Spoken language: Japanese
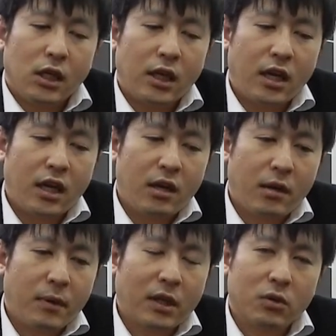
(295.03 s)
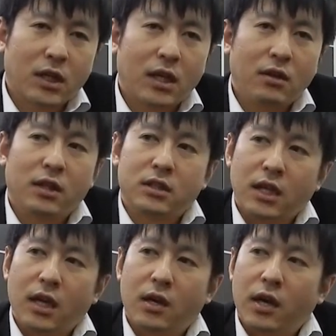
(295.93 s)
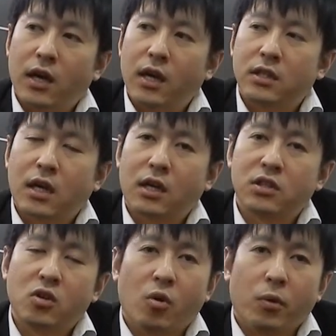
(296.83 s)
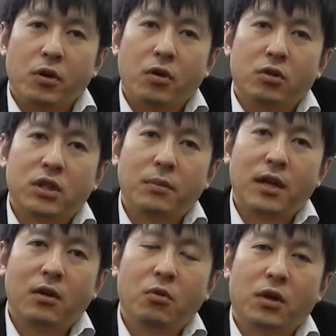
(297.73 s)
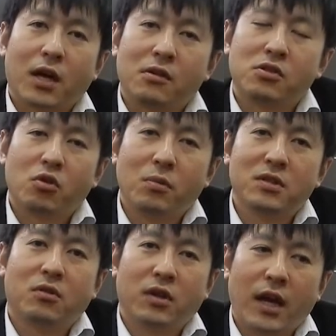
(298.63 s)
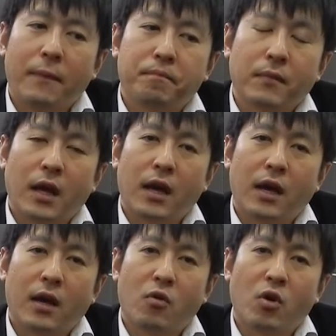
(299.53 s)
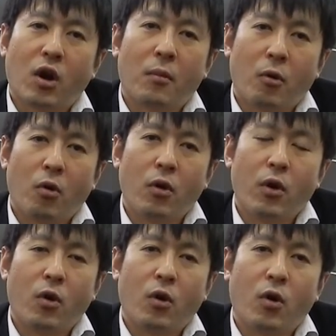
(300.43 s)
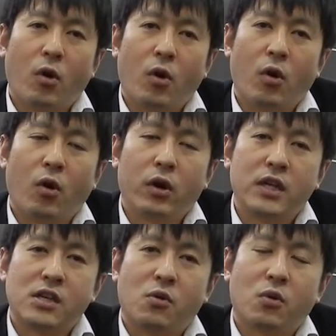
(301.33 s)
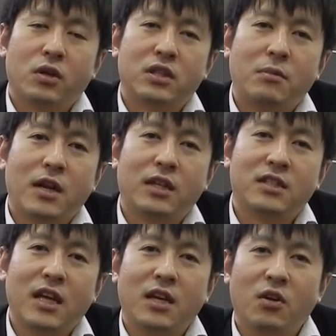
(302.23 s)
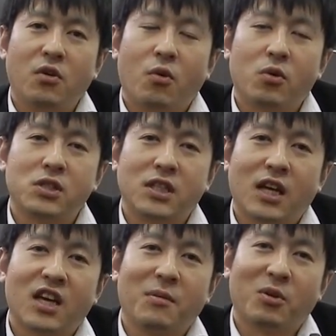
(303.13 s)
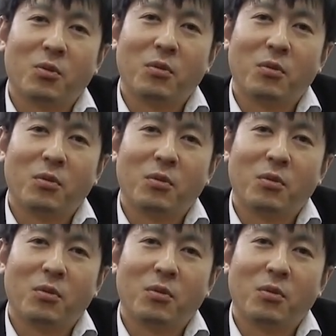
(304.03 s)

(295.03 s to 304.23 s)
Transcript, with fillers: えー、また大阪ではですね、えー、3月以降もいろいろセミナーの方を企画しておりますので、えー、これからも弊社を行うセミナーですねいろいろお越しいただければと